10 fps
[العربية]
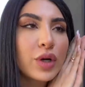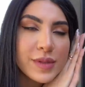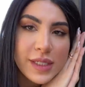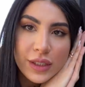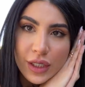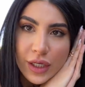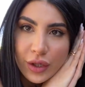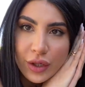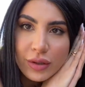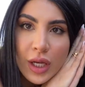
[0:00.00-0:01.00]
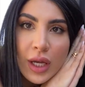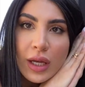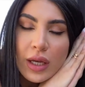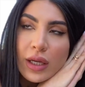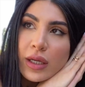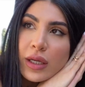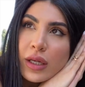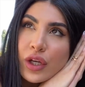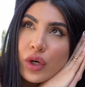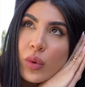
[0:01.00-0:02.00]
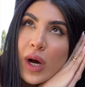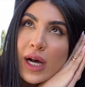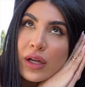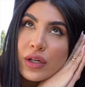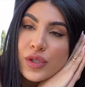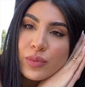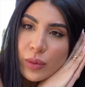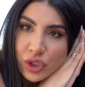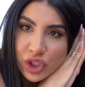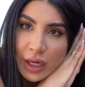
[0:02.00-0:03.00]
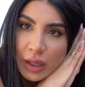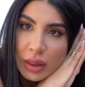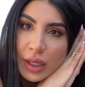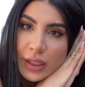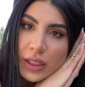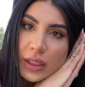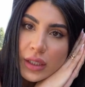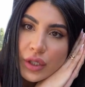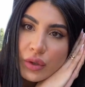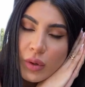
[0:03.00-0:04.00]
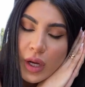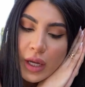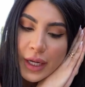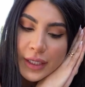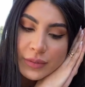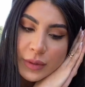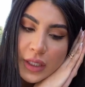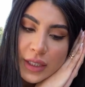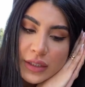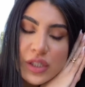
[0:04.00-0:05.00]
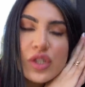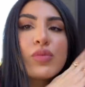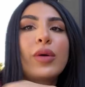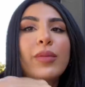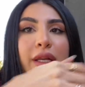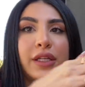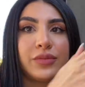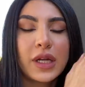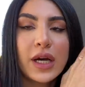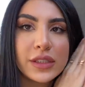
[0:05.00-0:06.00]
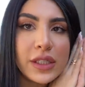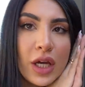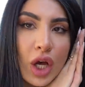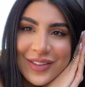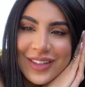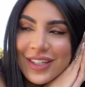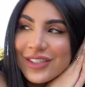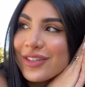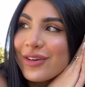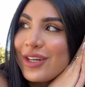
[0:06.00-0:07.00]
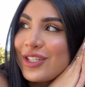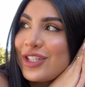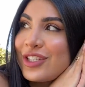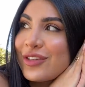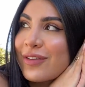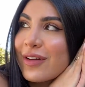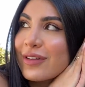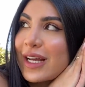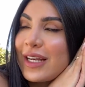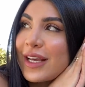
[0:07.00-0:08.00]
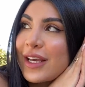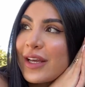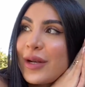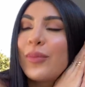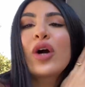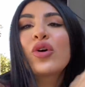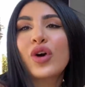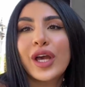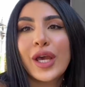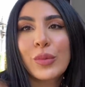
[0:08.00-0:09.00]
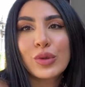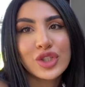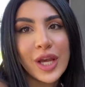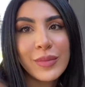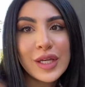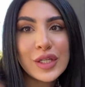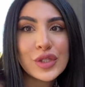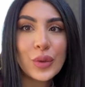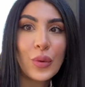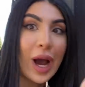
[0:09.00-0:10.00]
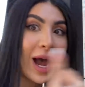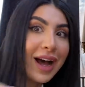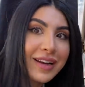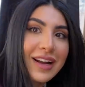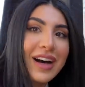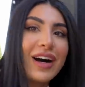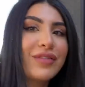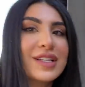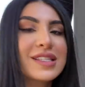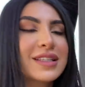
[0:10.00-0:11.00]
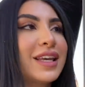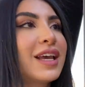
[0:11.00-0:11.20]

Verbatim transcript: بسان دييغو آه اللي هو اخر اسبوع من الشهر الثاني اللي هو عيد ميلادي اسبوع مال عيد ميلادي والله الجو كلش هيك يفرح لان ماكو غيم وشمس وحاره اوبسلي